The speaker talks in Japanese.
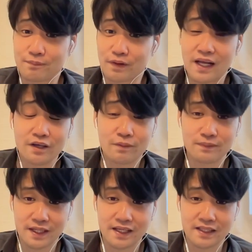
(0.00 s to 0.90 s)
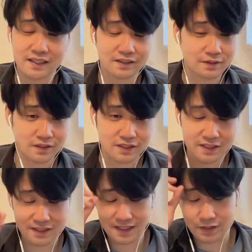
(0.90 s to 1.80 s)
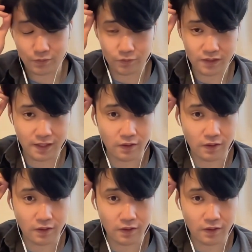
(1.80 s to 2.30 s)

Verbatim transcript: もうアイコンもね、新しく一新されたということで、